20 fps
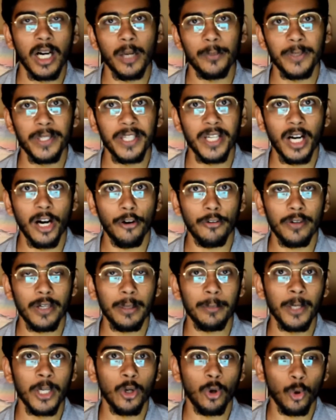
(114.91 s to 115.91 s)
अभी यह
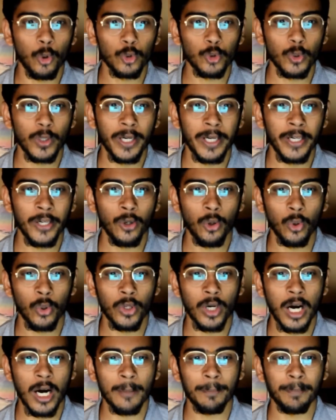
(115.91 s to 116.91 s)
अवेलेबल हो चुका है
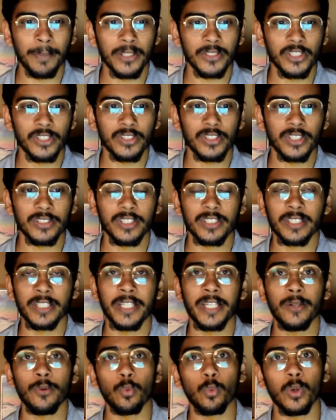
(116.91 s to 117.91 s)
और आप परचेस कर सकते
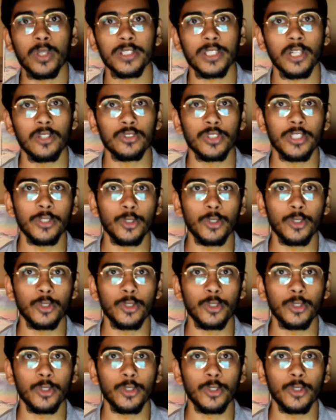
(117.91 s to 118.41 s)
हैं वन